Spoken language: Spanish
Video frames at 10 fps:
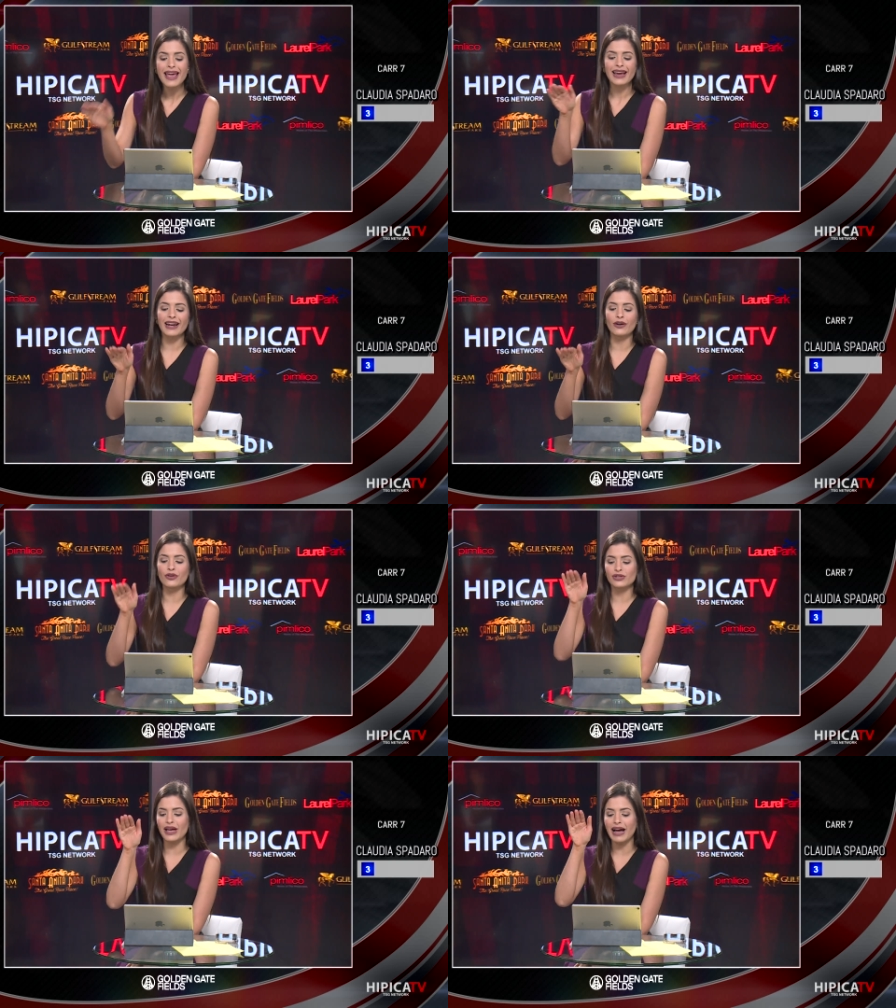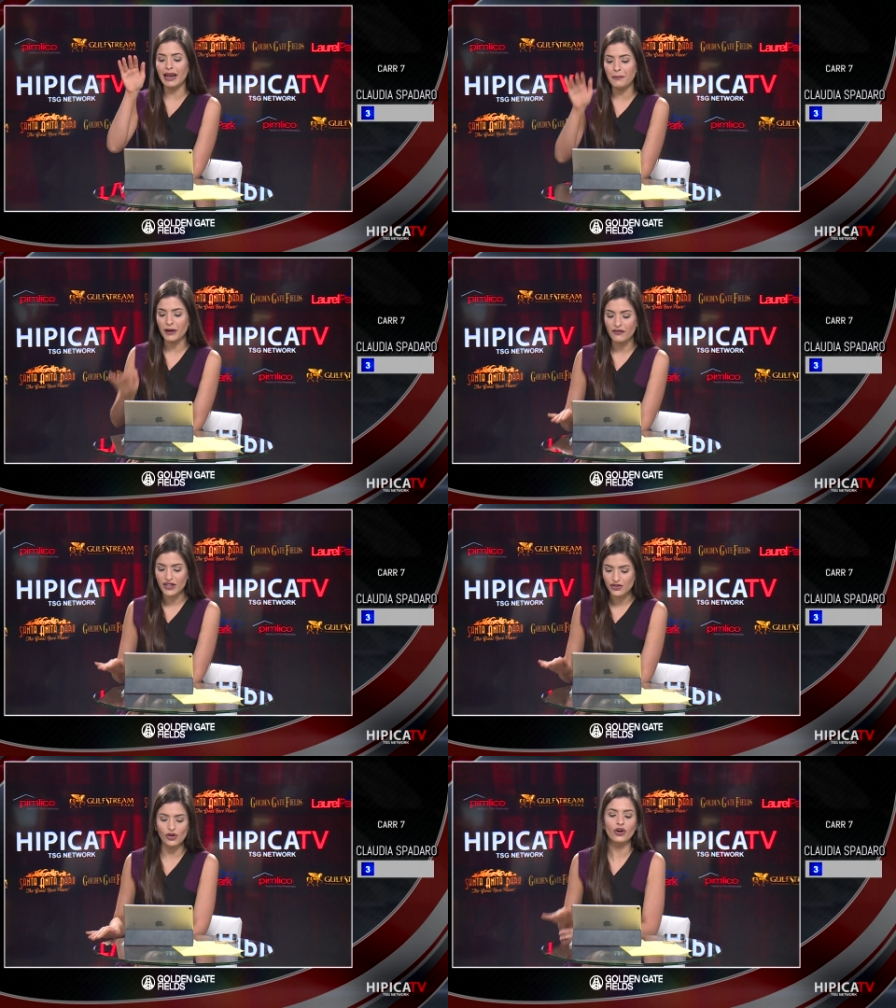que la conoce a la
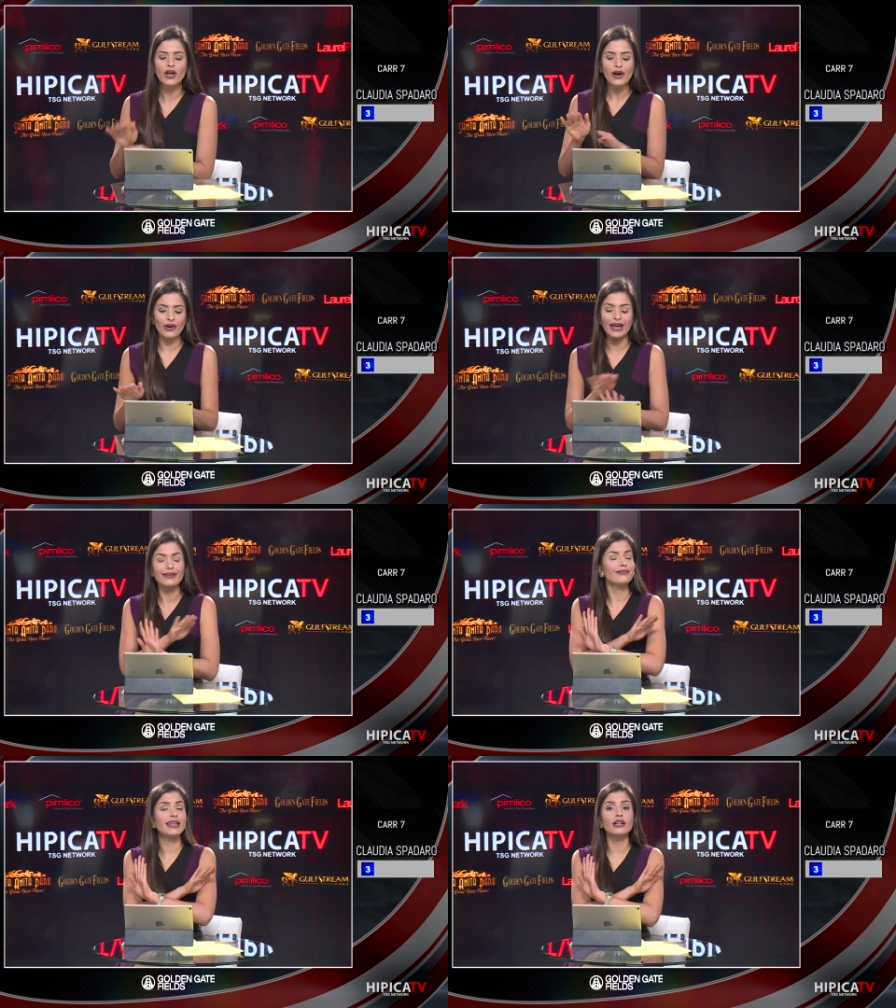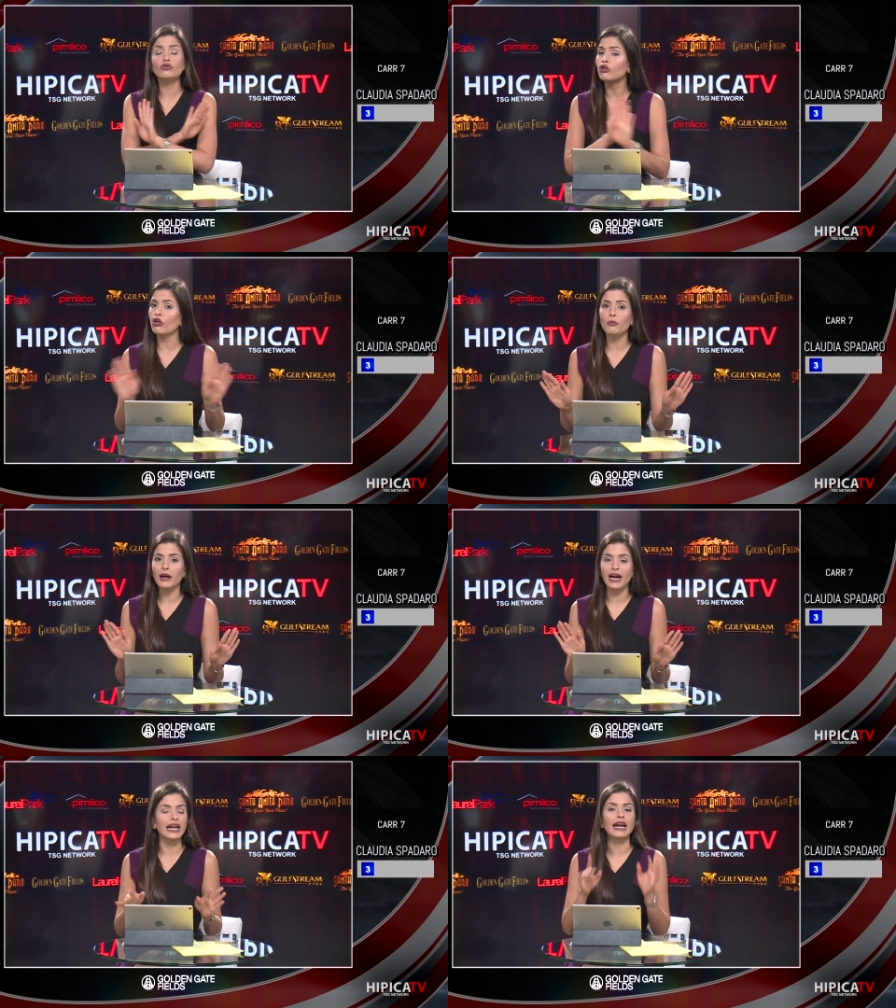perfección. Ok, tiene todo para
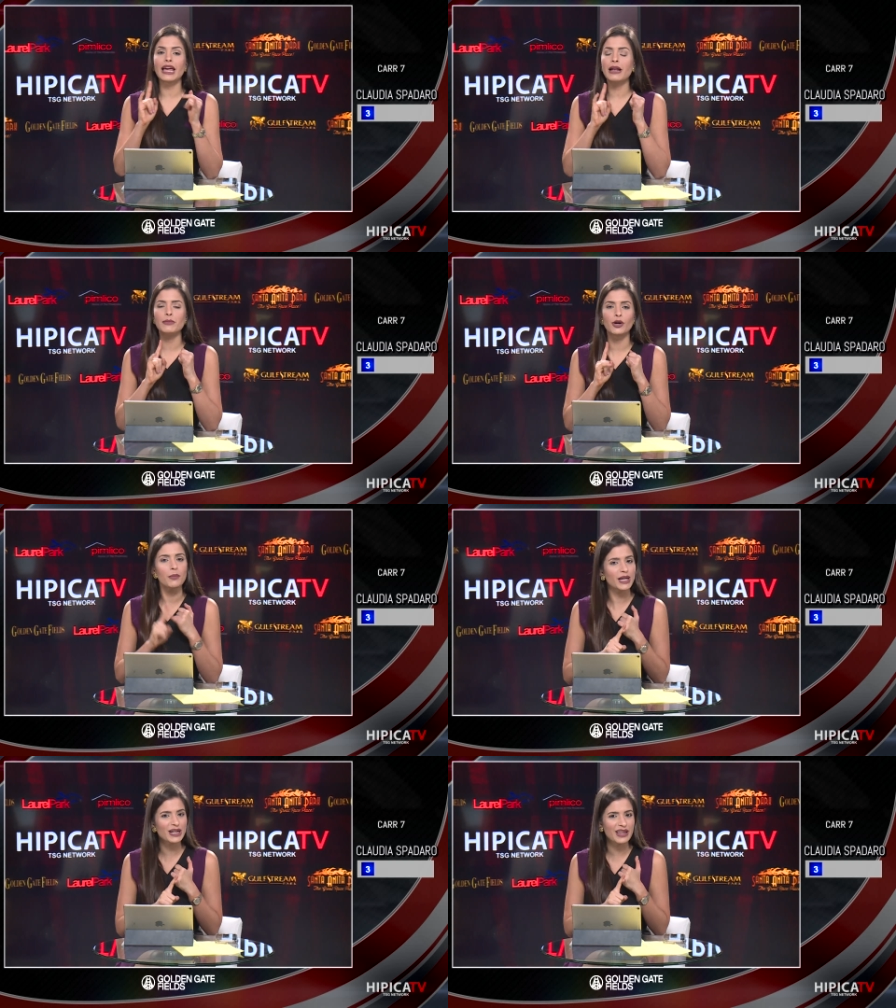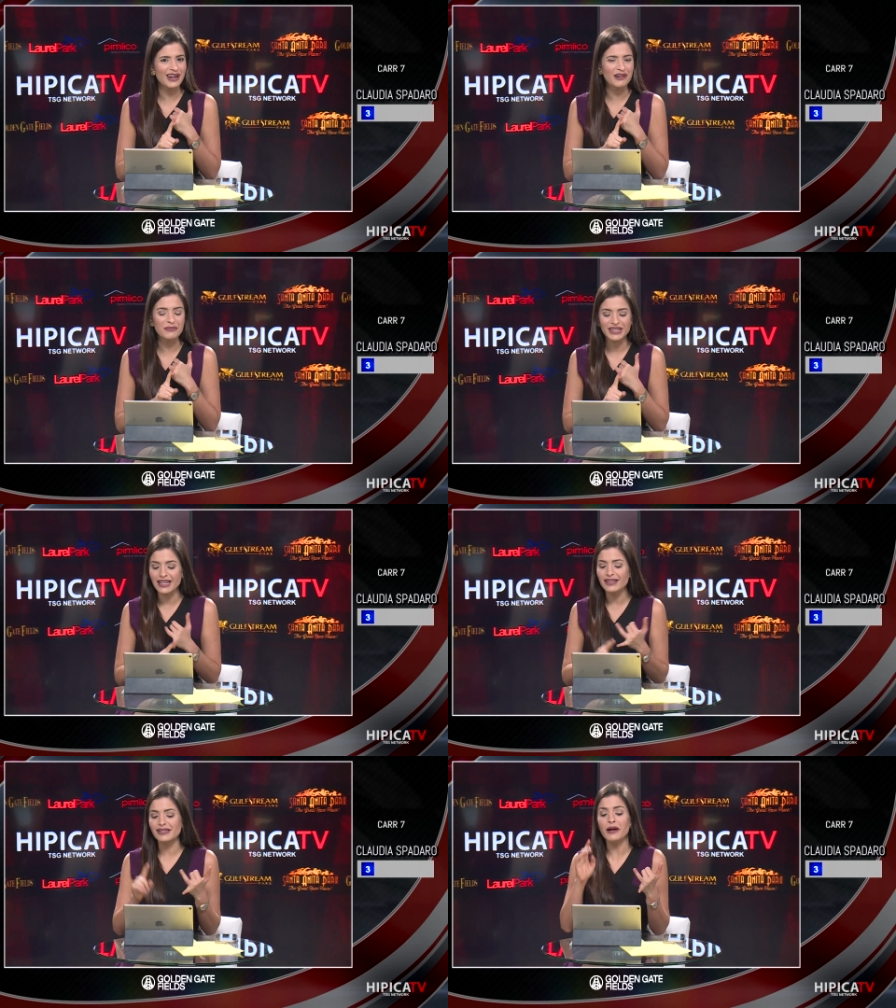ganar. Es el mejor Bayer de la
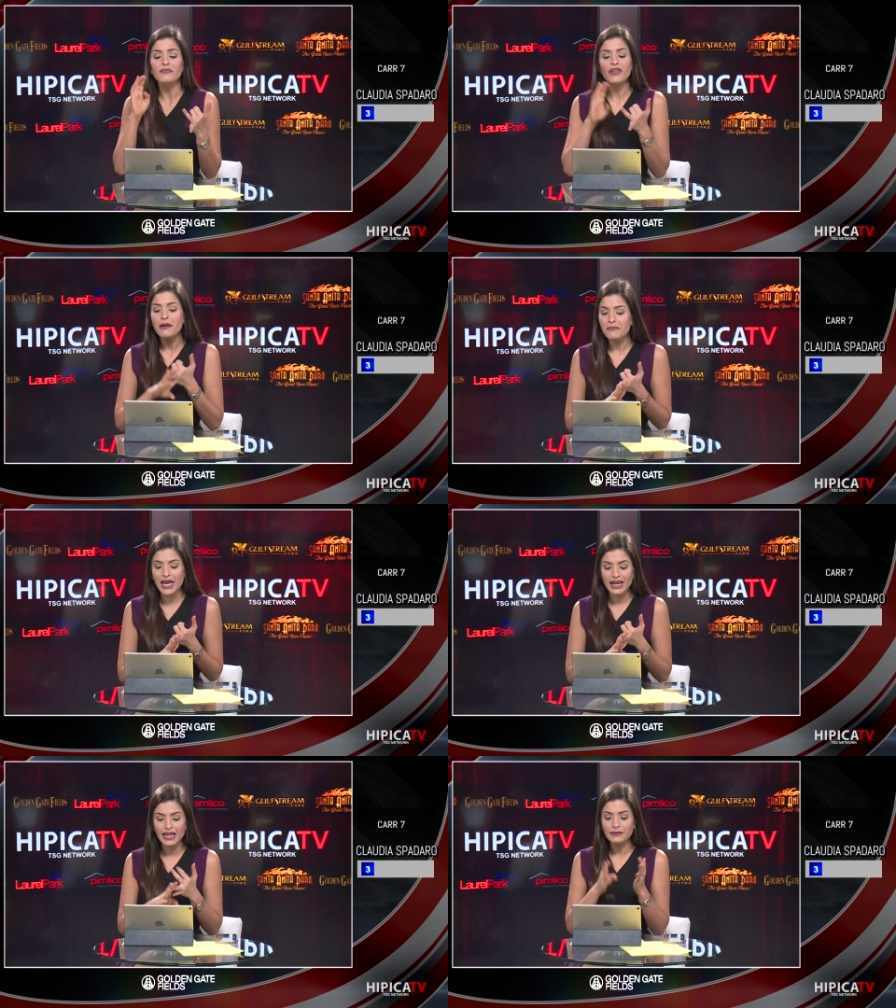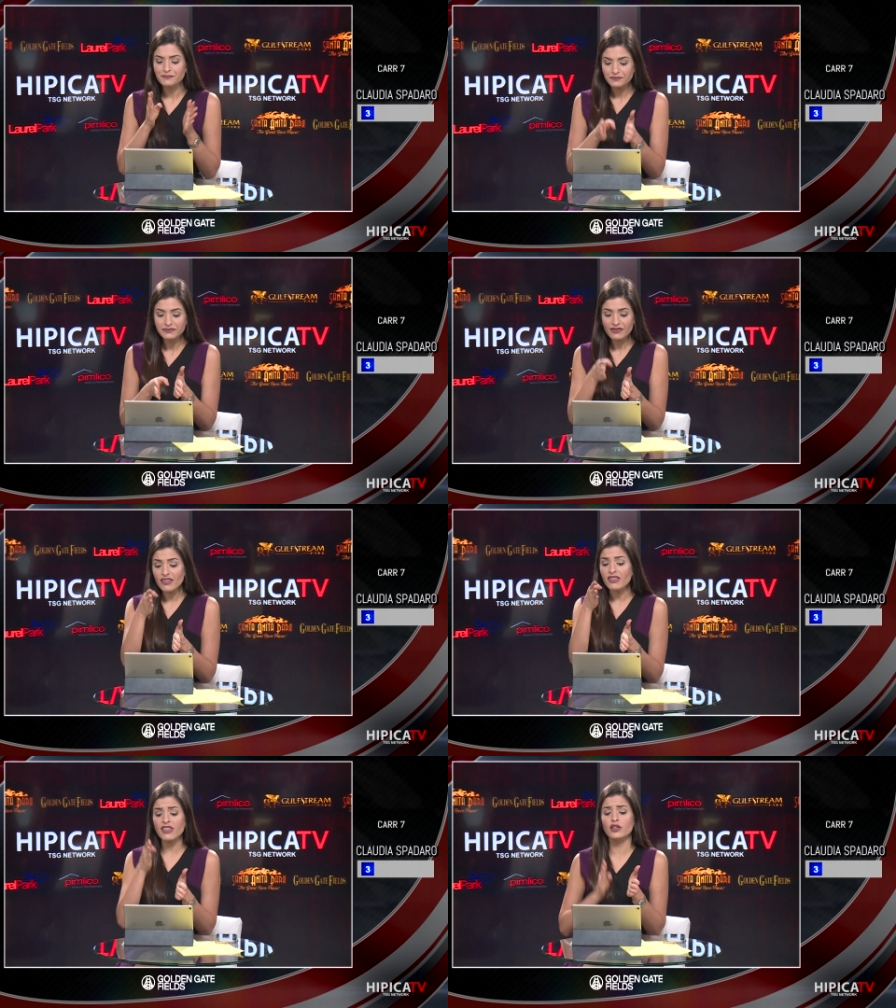competencia. Viene
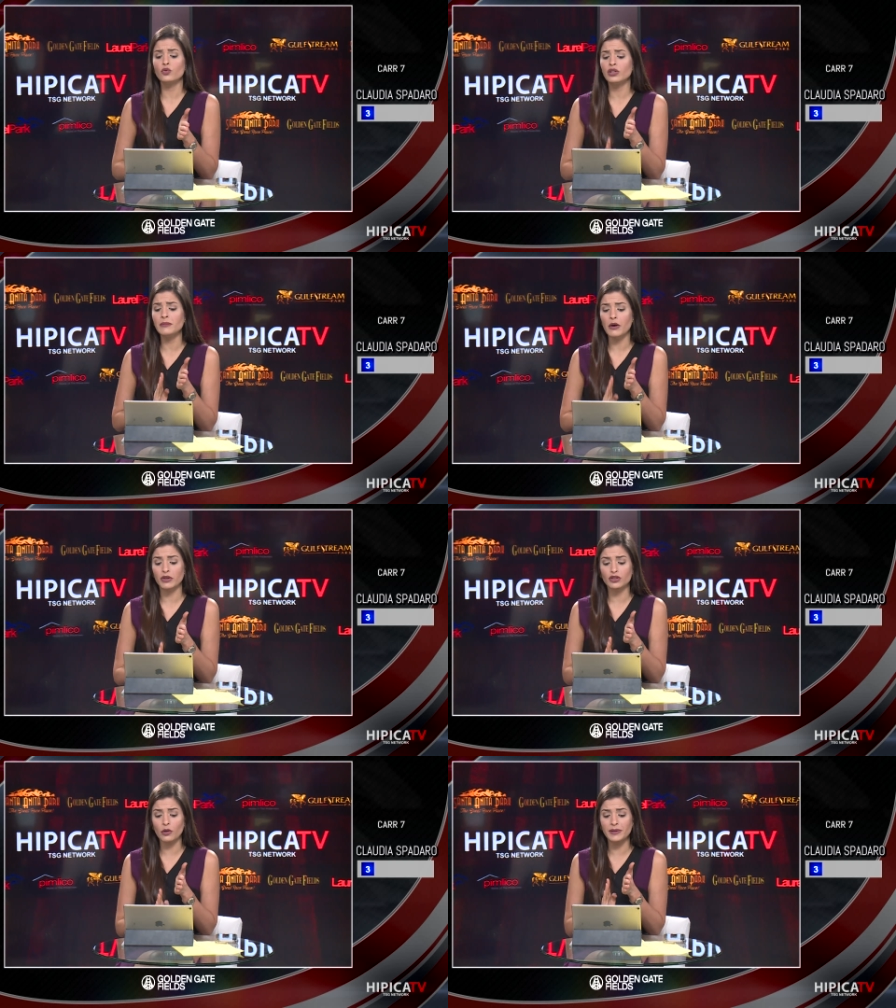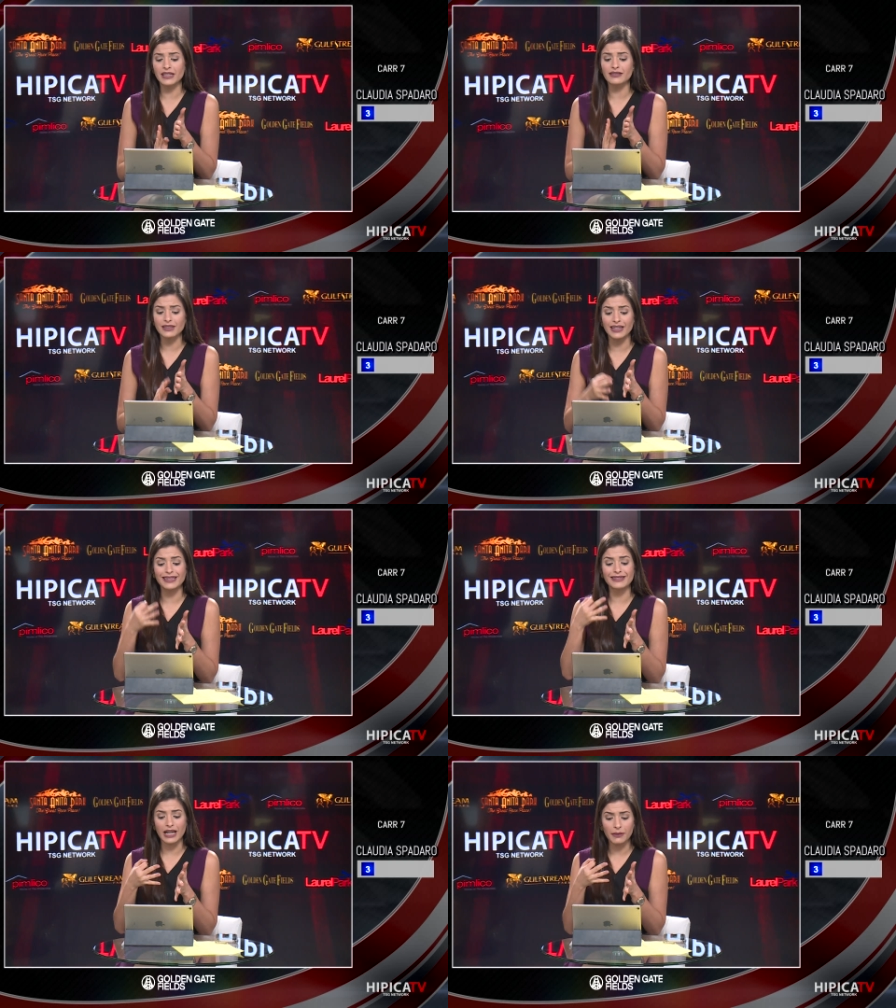de sus últimas cuatro competencias tiene
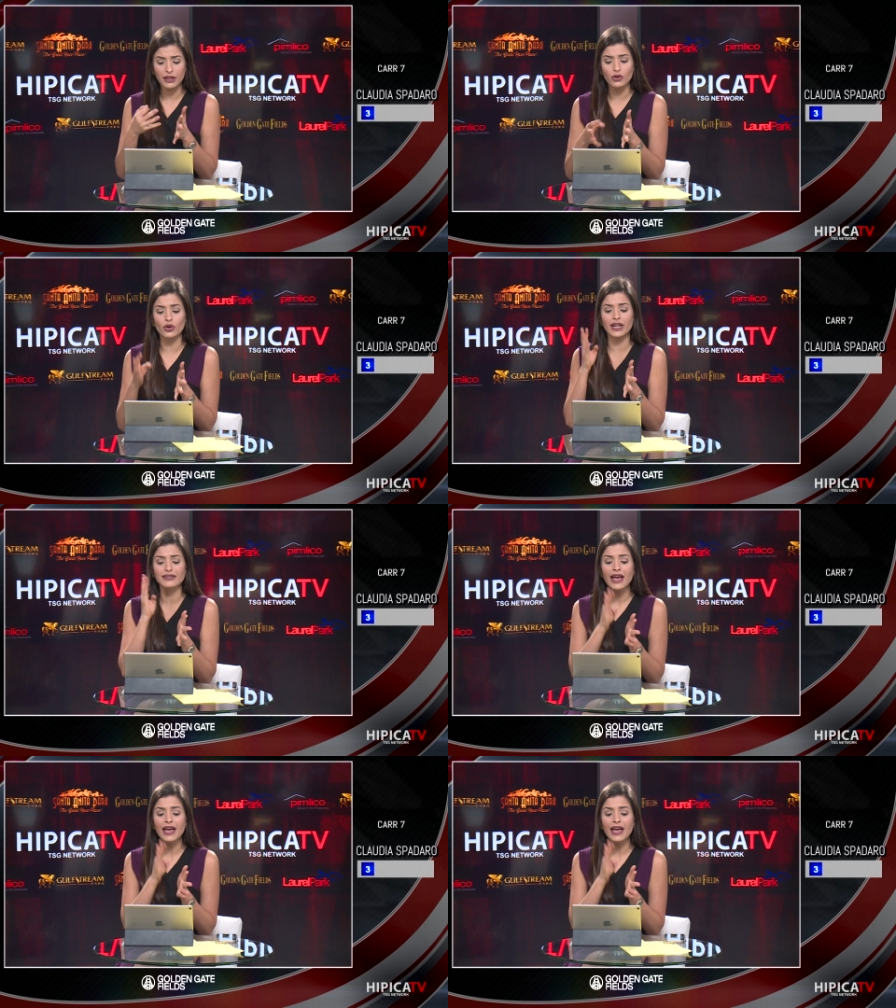tres victorias